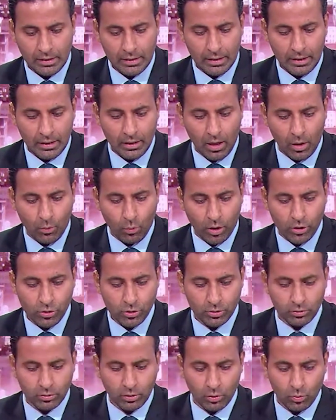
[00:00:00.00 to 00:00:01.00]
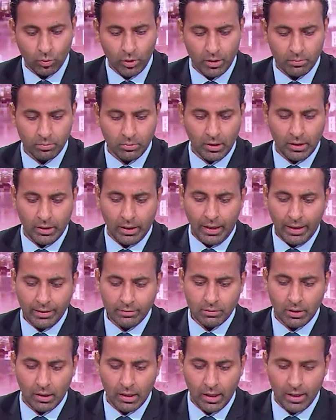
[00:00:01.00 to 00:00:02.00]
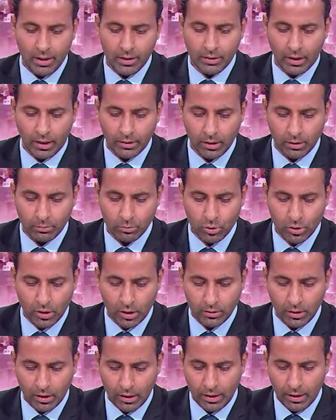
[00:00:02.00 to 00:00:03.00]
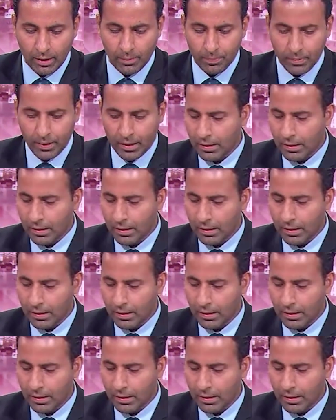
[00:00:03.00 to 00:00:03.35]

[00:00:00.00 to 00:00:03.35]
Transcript: إلى واشنطن ويمتنع حتى الآن عن المصادقة